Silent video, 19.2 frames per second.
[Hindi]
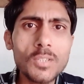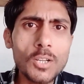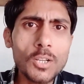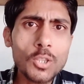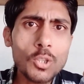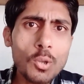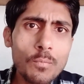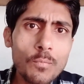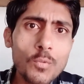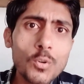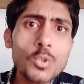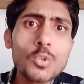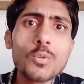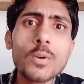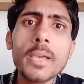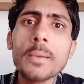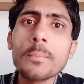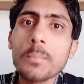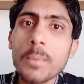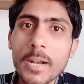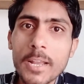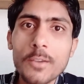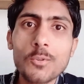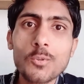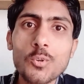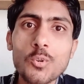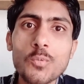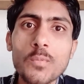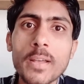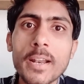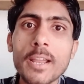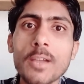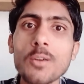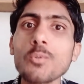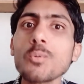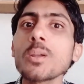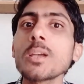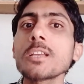तो वो जो है बड़े यूट्यूबर हैं
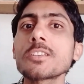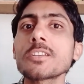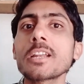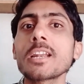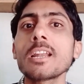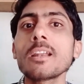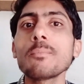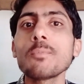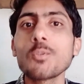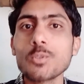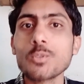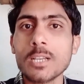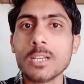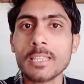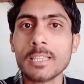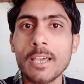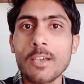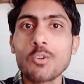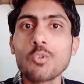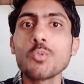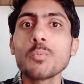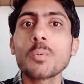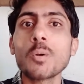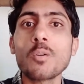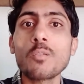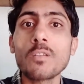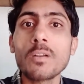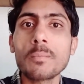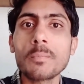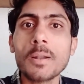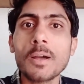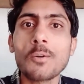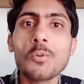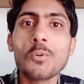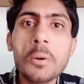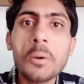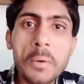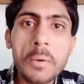उनके चैनल में हो सकता है कोई प्रॉब्लम ना
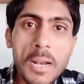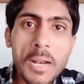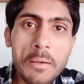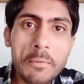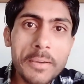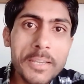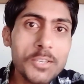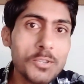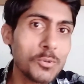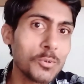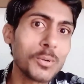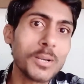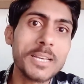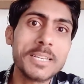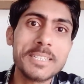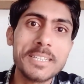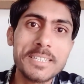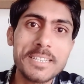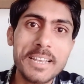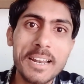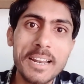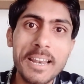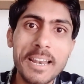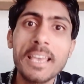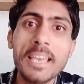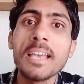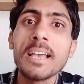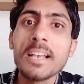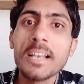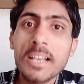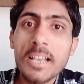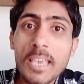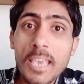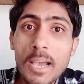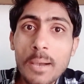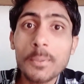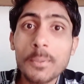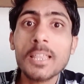हो हमारा भाई छोटा सा चैनल है
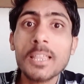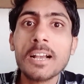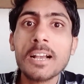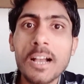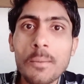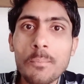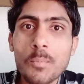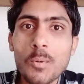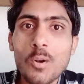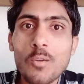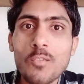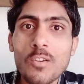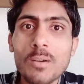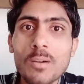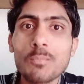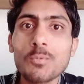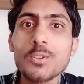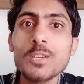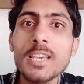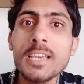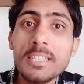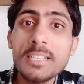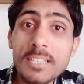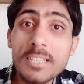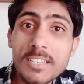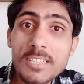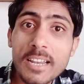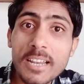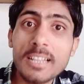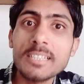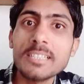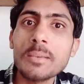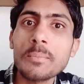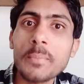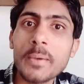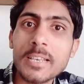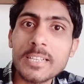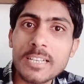क्या पता कब प्रॉब्लम हो जाए इसी चैनल से
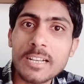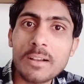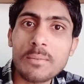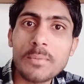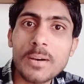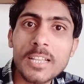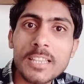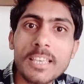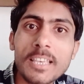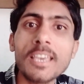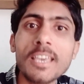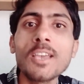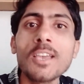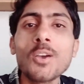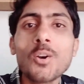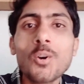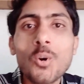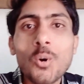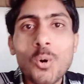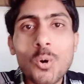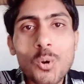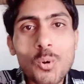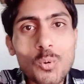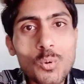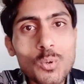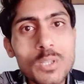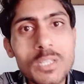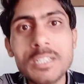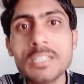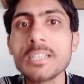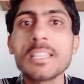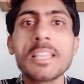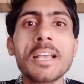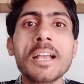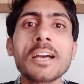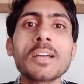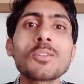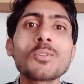पैसा कमाते हैं और उसी से
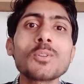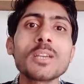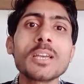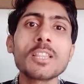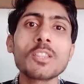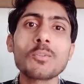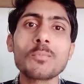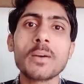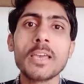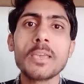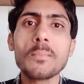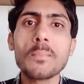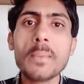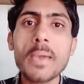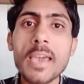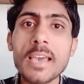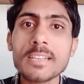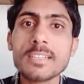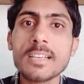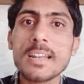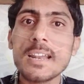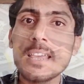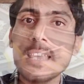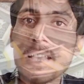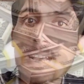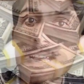दिक्कत हो जाए तो भाई मैं ऐसा नहीं